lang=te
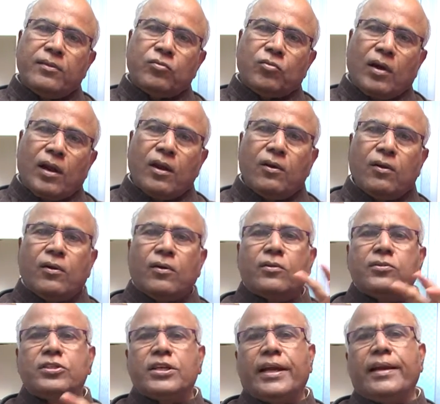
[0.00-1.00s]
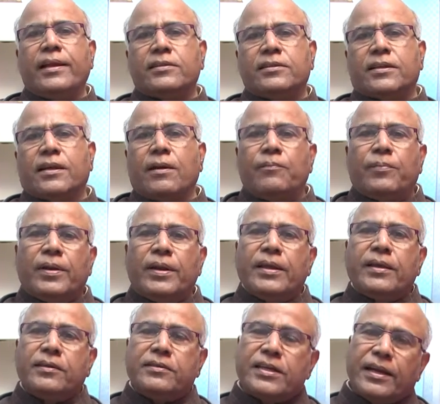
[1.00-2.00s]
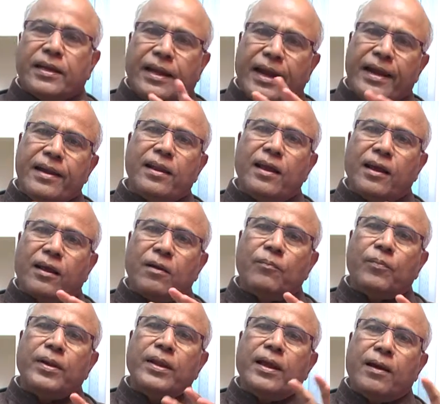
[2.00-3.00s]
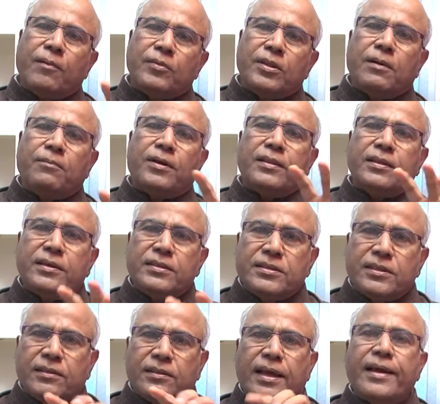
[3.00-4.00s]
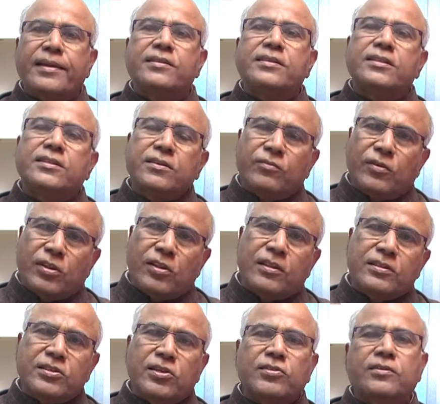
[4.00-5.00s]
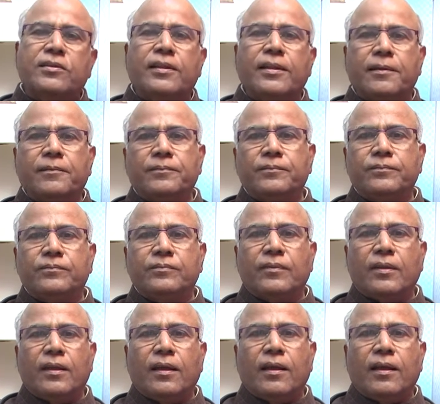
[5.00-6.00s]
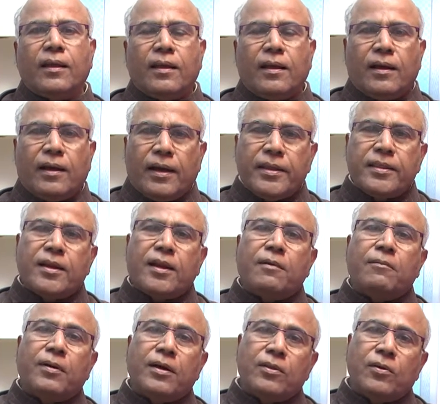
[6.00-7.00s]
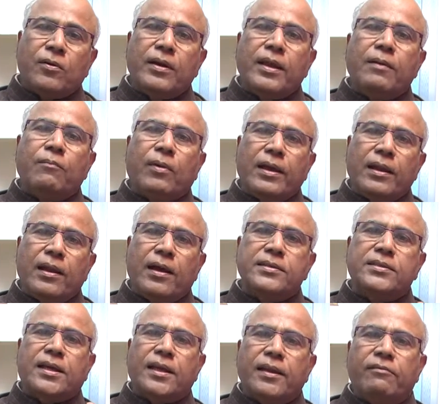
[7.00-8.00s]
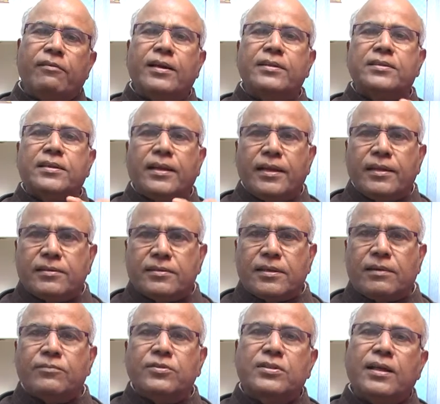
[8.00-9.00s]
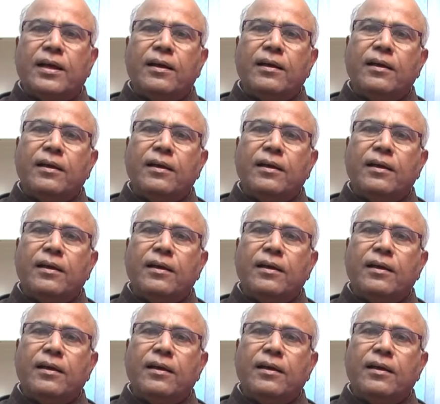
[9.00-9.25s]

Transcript: త్వరలో జైడెస్ కంపెనీ జై క్యాడిలా కంపెనీ అహ్మదాబాద్ నుంచి తయారు చేసి విడుదల చేస్తుంది హైదరాబాద్లో ఉండే బయలాజికల్ ఇవాన్స్ అనే సంస్థ